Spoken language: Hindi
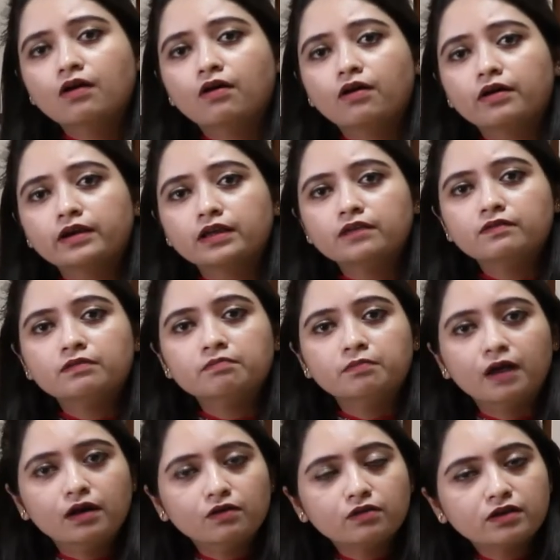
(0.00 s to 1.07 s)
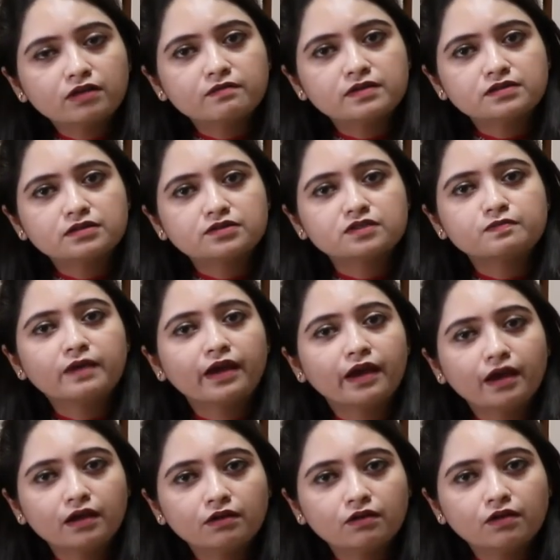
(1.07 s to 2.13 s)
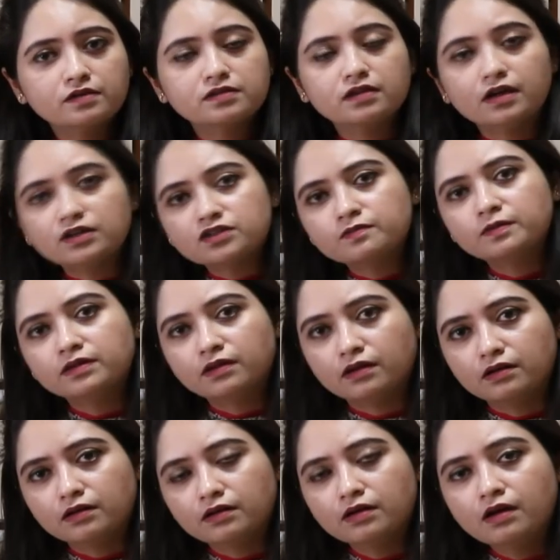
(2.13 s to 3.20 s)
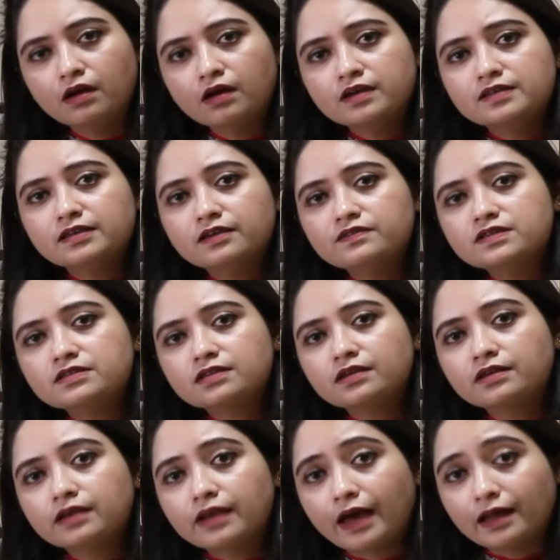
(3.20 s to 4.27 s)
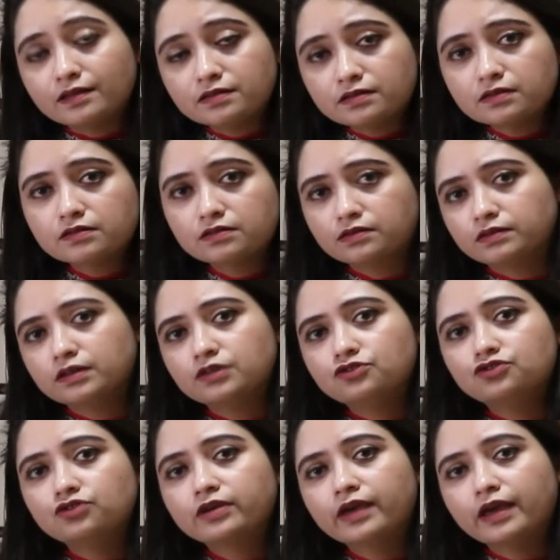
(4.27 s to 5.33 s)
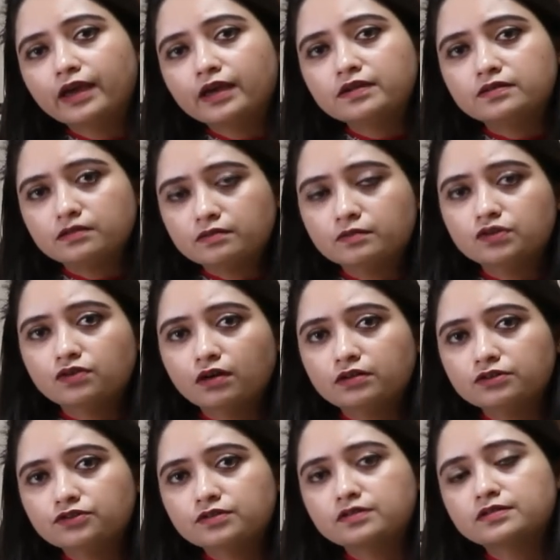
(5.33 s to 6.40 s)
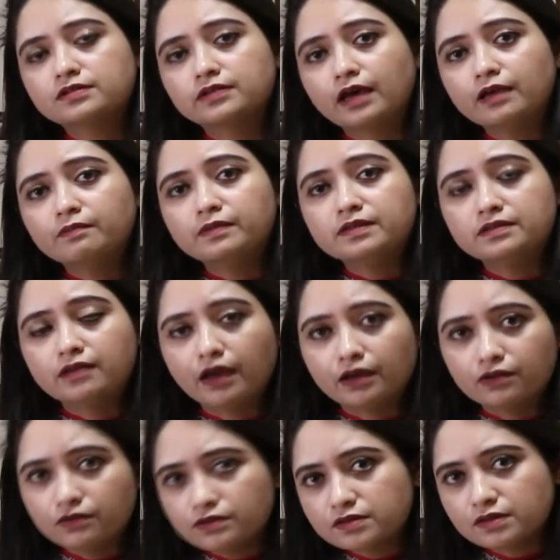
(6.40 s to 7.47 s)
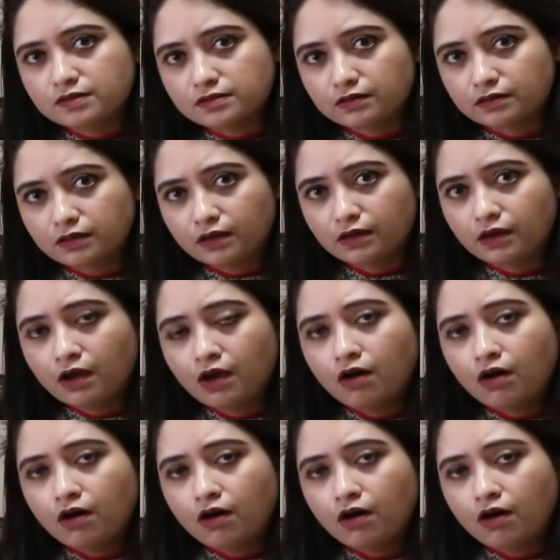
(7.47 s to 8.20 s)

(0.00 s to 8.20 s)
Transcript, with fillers: और इवन बालों के मसले जिसमें हेयर लॉस गंजपन आना इवन स्किन कैंसर्स होते हैं जो कि एक डर्मेटोलॉजिस्ट टाइम पे डायग्नोस कर सकता है